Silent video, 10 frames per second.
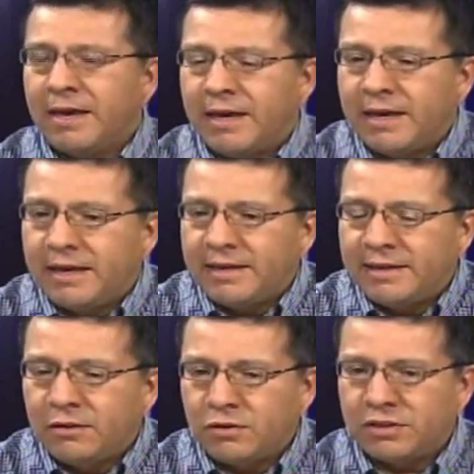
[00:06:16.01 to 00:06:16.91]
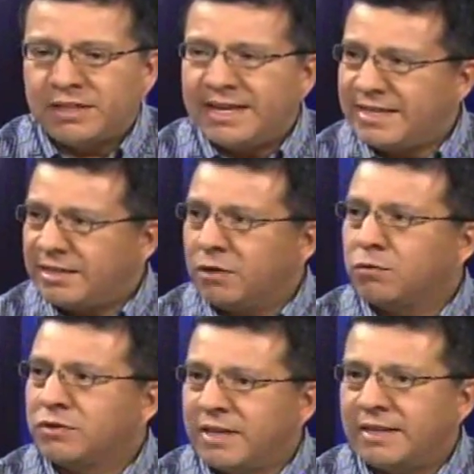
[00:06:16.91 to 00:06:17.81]
Eh, y entonces en esa
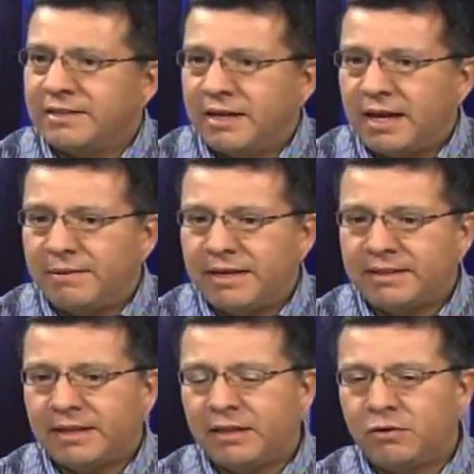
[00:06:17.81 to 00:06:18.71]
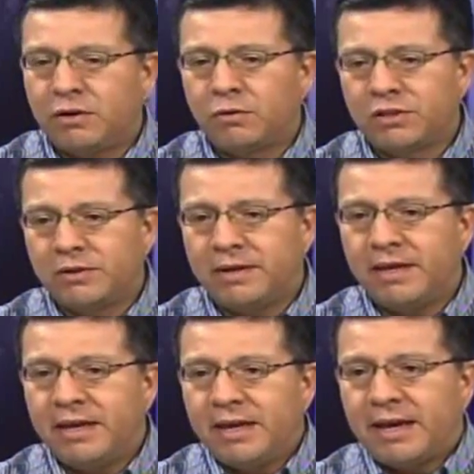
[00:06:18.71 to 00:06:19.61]
circunstancia había tenido
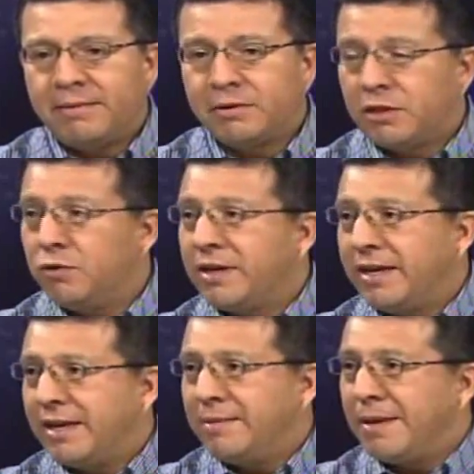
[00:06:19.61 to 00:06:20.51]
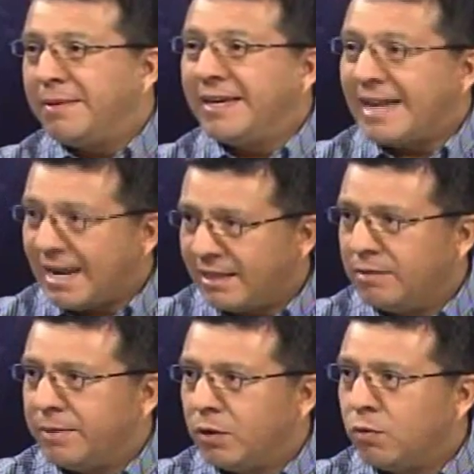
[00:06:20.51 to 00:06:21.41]
inclusive, habíamos tenido que eh, emigrar
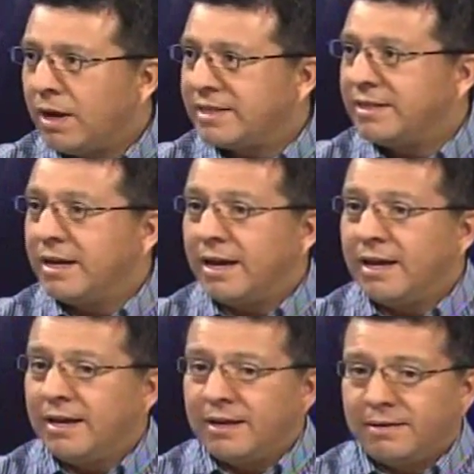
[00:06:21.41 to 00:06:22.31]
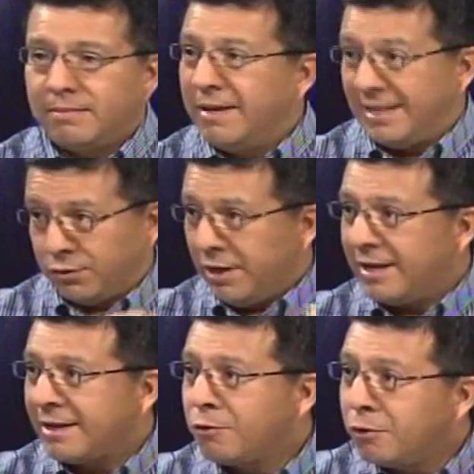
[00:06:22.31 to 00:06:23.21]
del Perú hacia
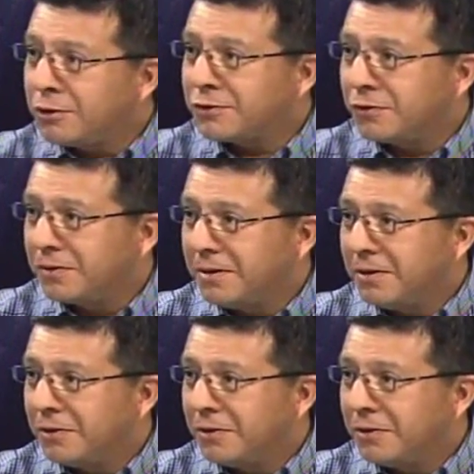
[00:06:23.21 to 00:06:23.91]
Venezuela, qué curioso.